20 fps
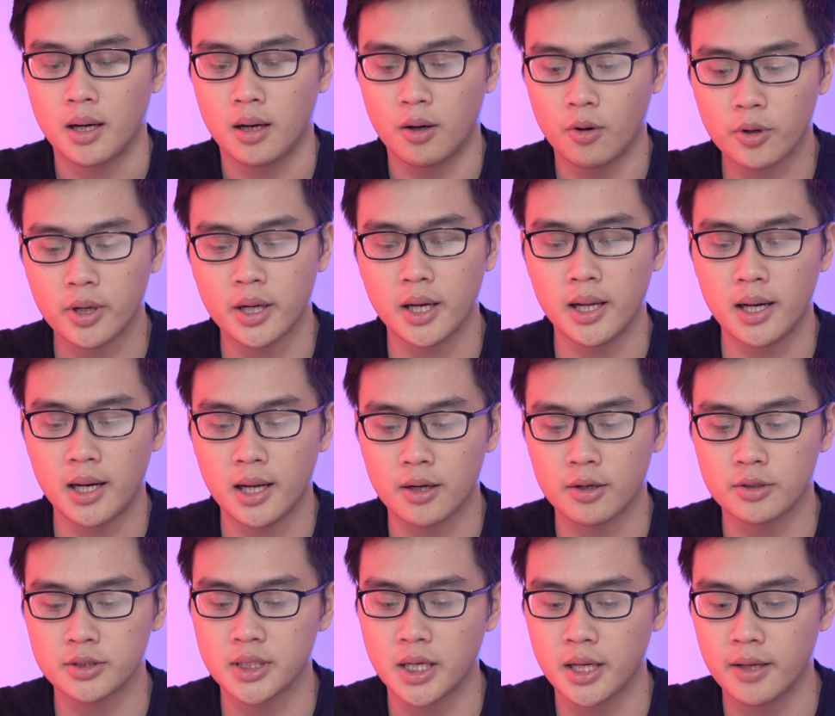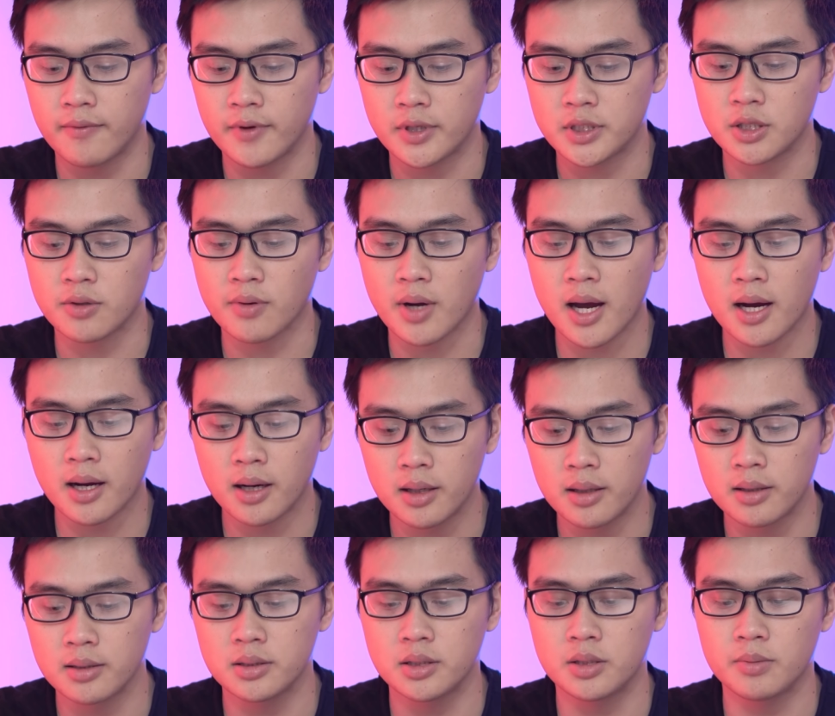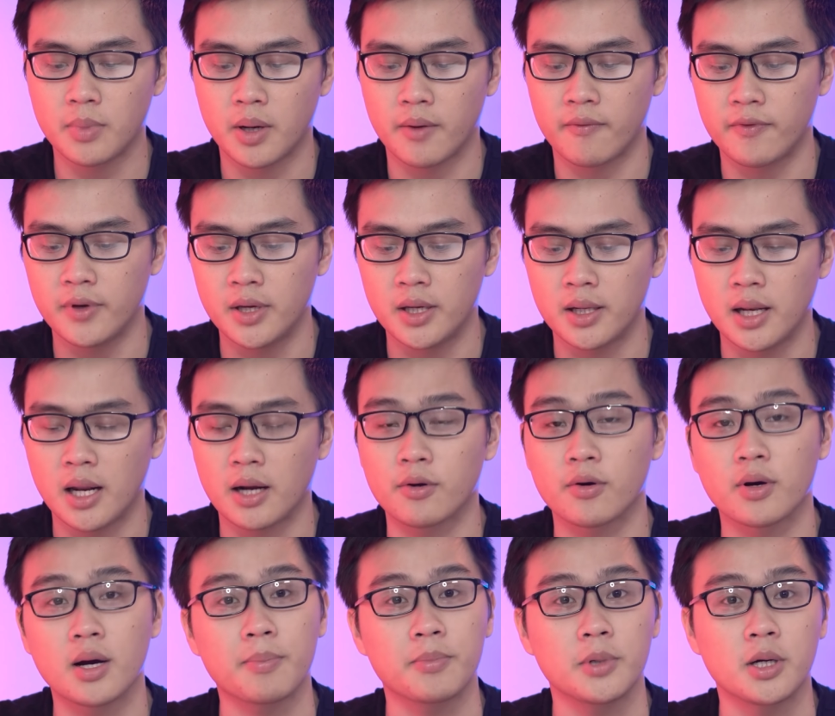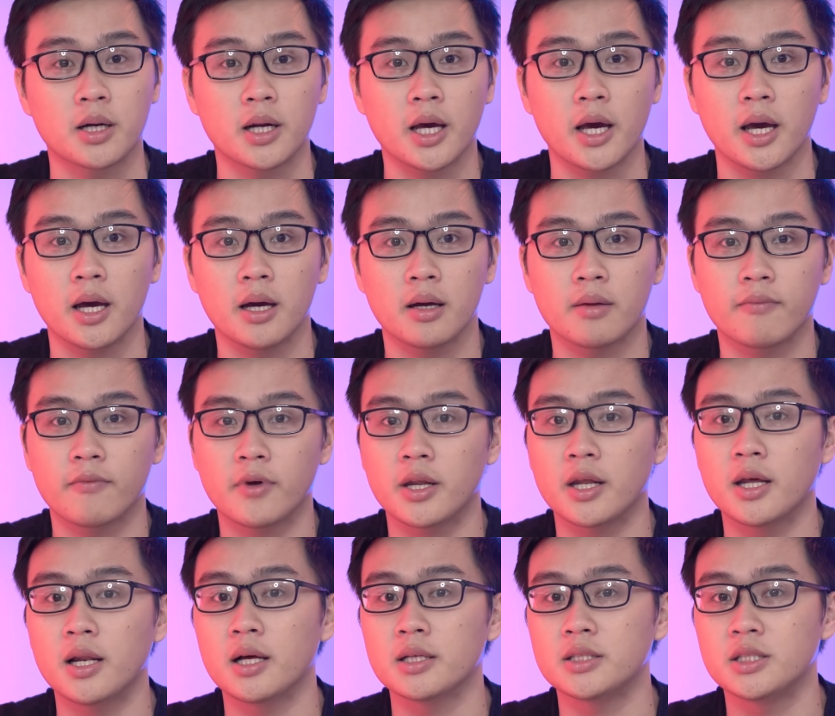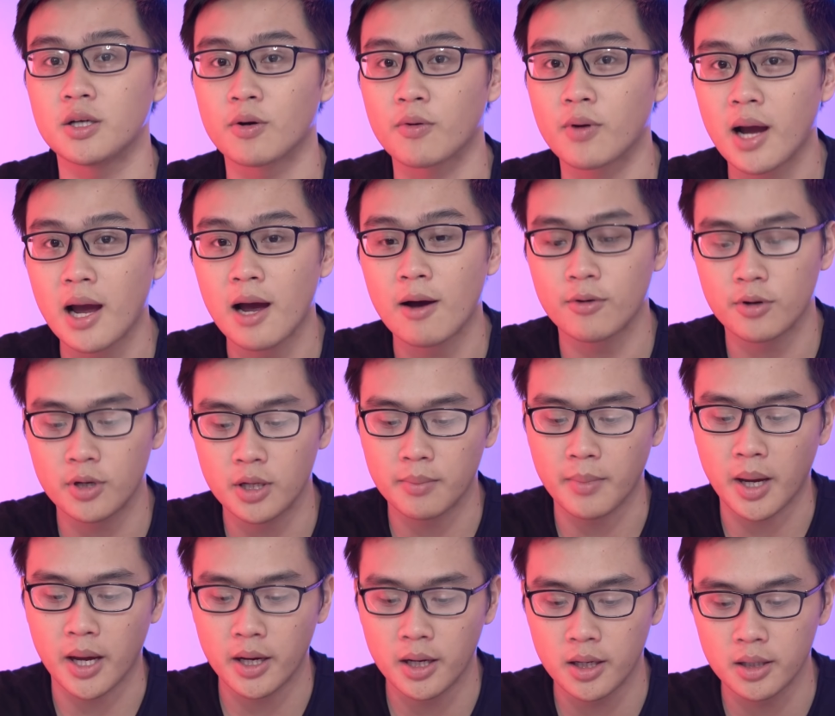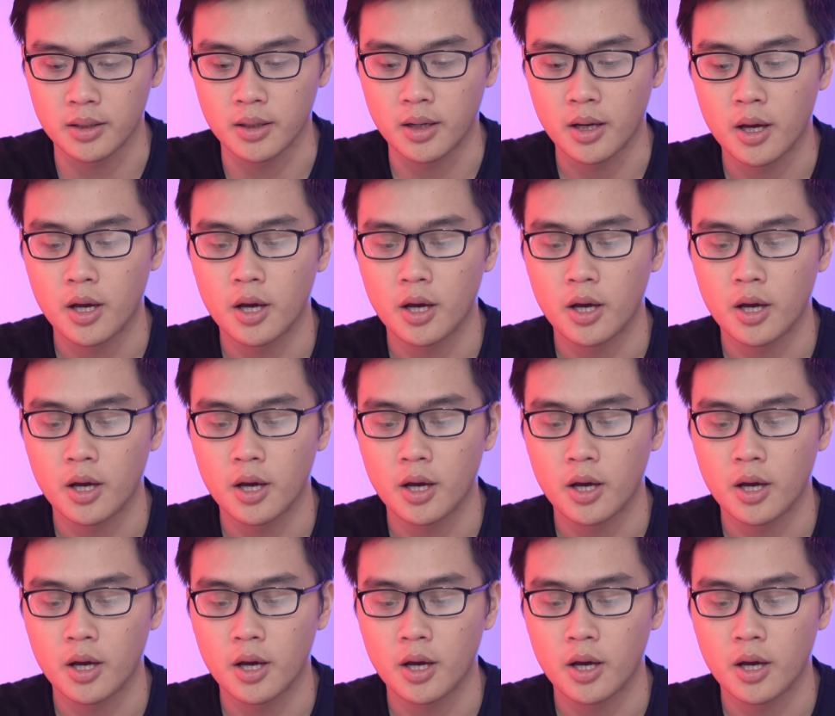ok là nó dày về chiều ngang hơn nhưng mà vì là nó gập được cái này á vậy nên là chiều cao nó lại bé hơn